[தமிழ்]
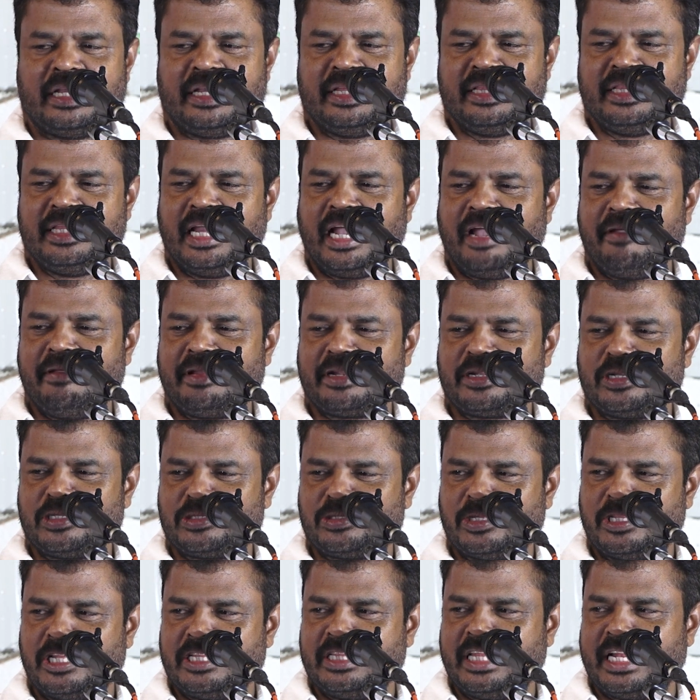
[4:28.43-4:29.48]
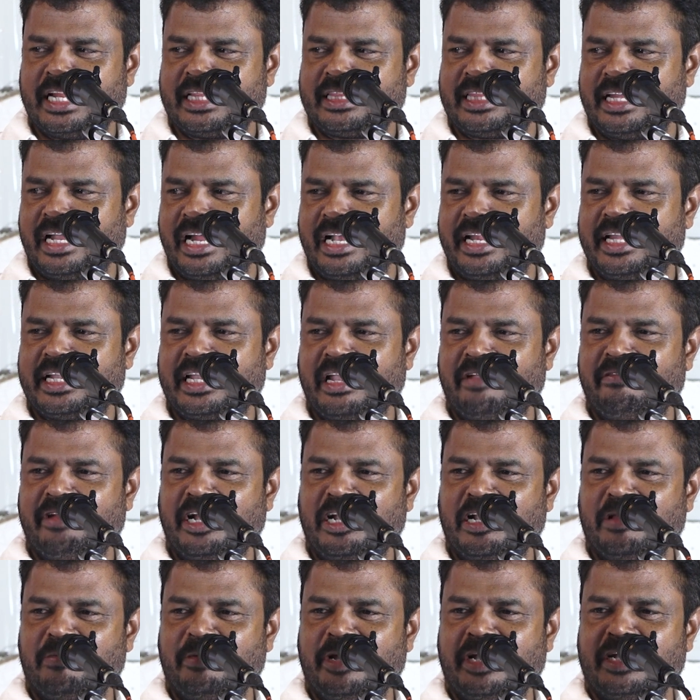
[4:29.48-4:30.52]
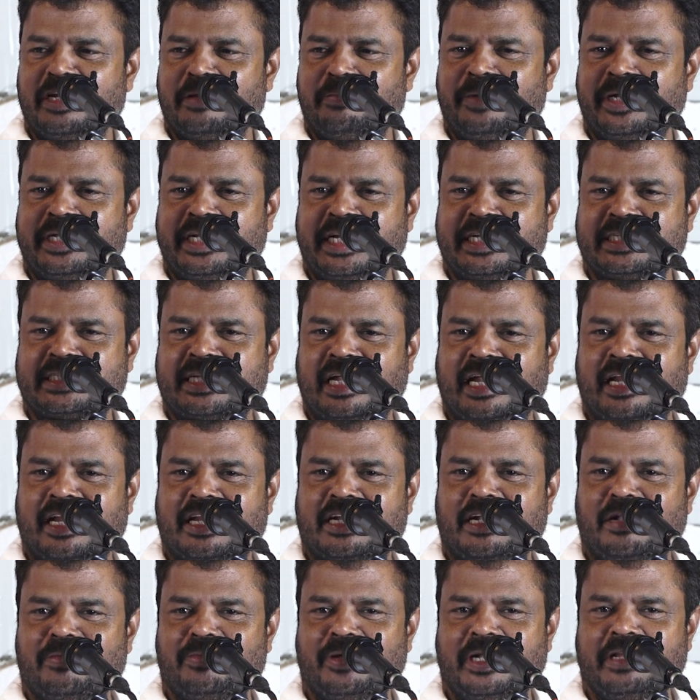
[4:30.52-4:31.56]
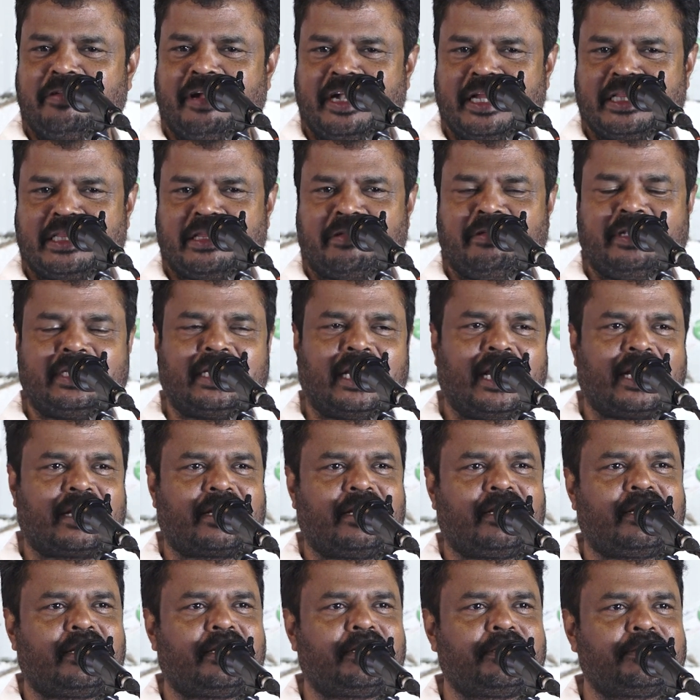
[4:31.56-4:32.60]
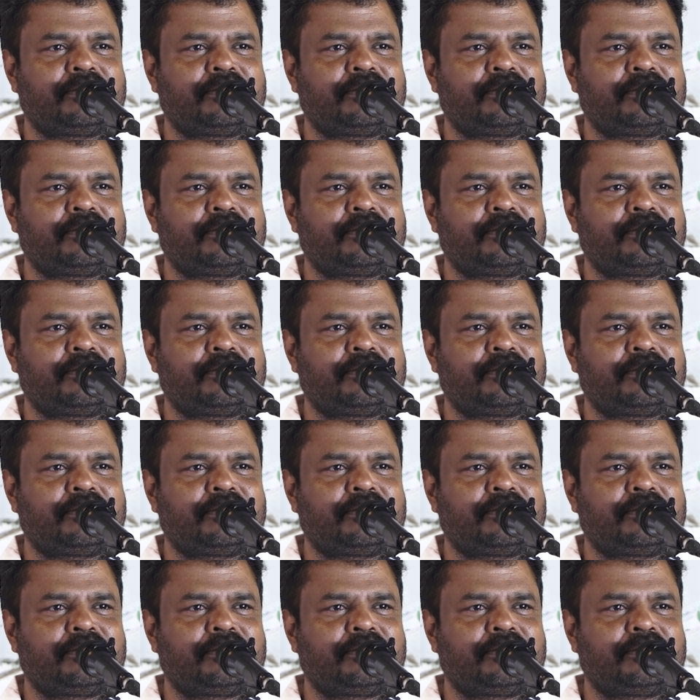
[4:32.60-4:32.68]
இந்தியாவிற்கு சுதந்திரத்தை அளிக்க வேண்டும் என்று பிரிட்டிஷ்காரர்கள் முடிவெடுத்து விட்டார்கள்